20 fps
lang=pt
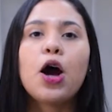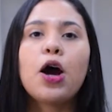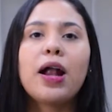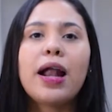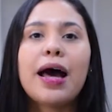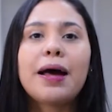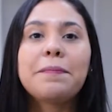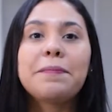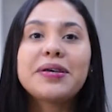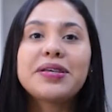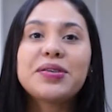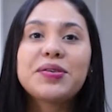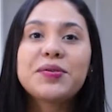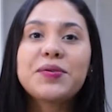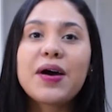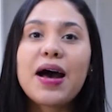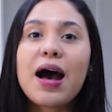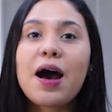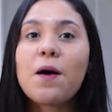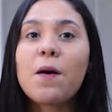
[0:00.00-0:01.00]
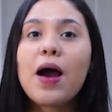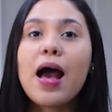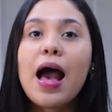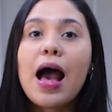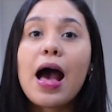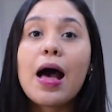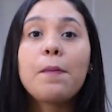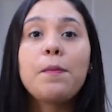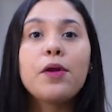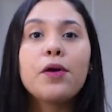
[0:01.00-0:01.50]
Olá pessoal!
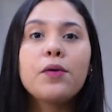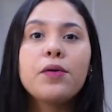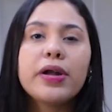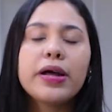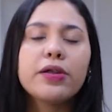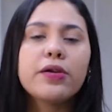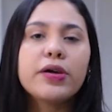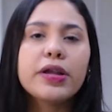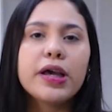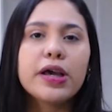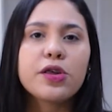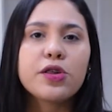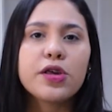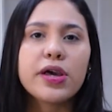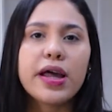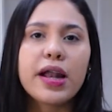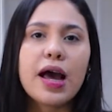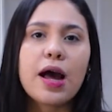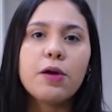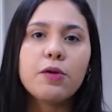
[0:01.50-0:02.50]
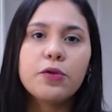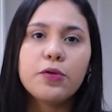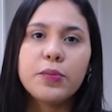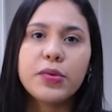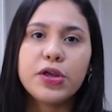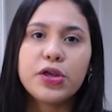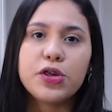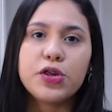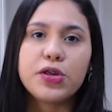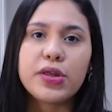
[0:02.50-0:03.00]
A Procuradoria-Geral do
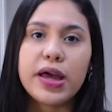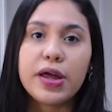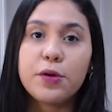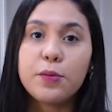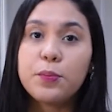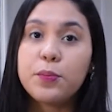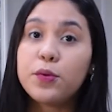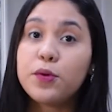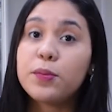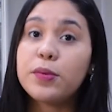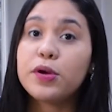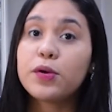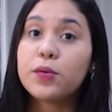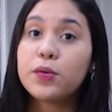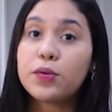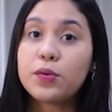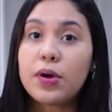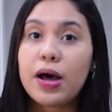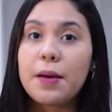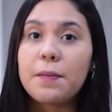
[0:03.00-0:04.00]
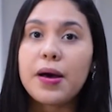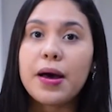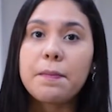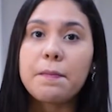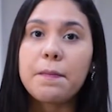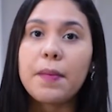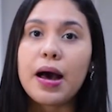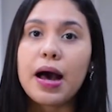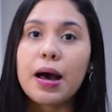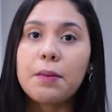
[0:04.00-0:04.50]
Ministério Público do
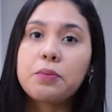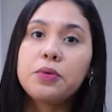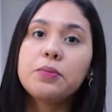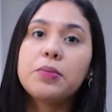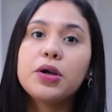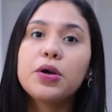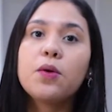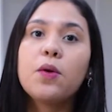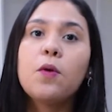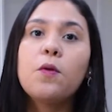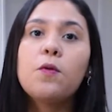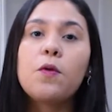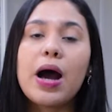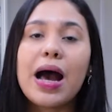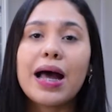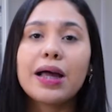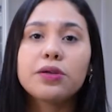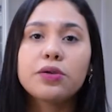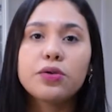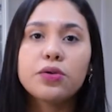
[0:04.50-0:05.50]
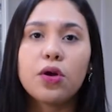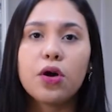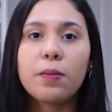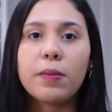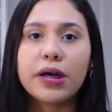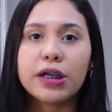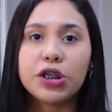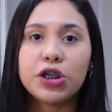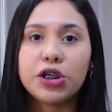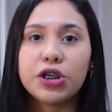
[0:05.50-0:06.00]
Amapá publicou um ato
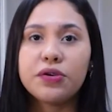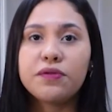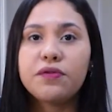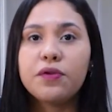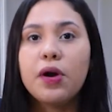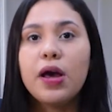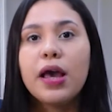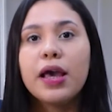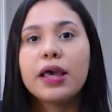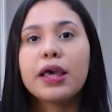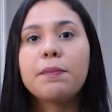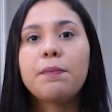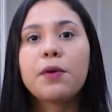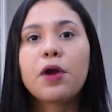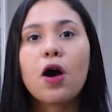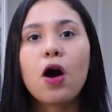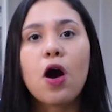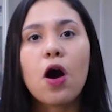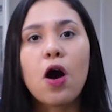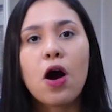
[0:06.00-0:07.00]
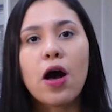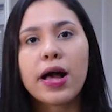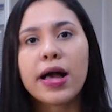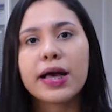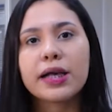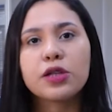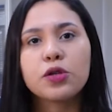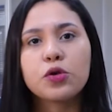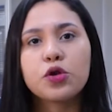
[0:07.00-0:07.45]
normativo que prorroga a